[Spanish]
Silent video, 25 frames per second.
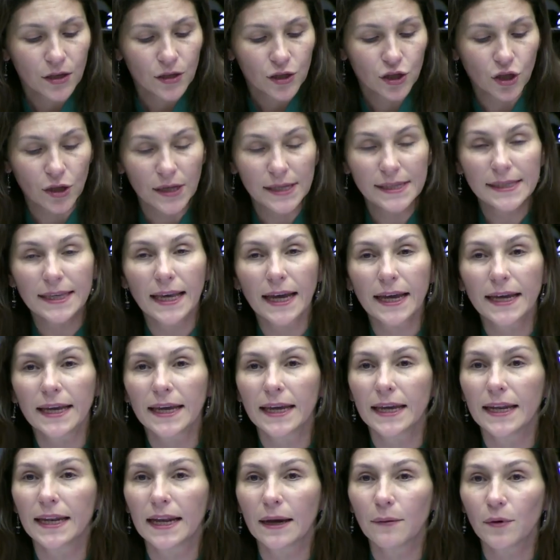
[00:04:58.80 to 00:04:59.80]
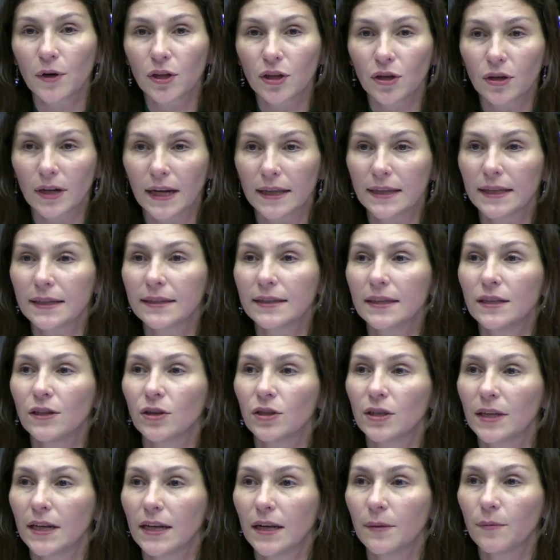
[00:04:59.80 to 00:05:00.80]
Yo decía que el aborto
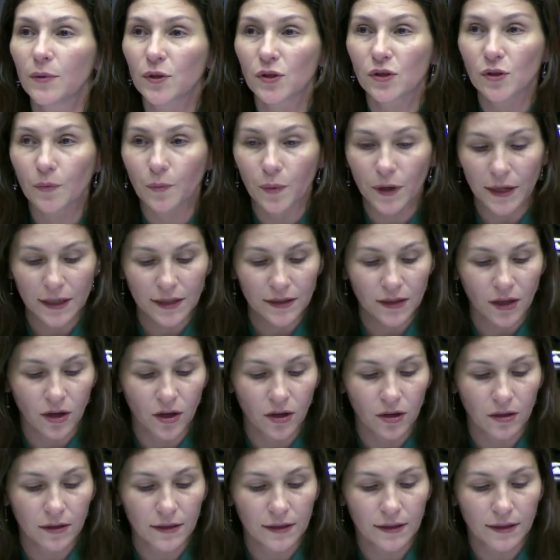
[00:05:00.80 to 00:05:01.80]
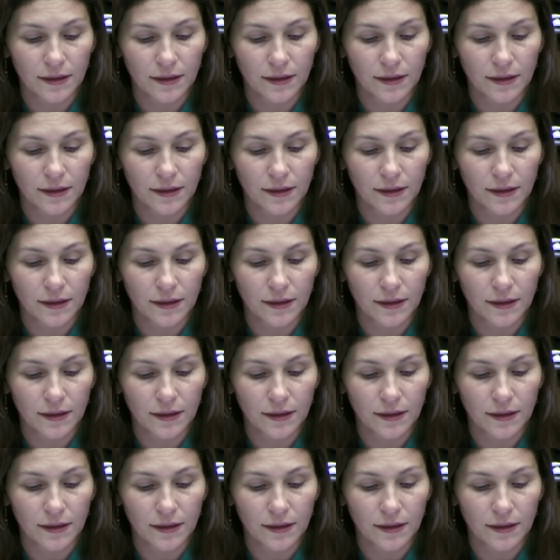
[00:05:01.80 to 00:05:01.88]
clandestino tiene, por supuesto,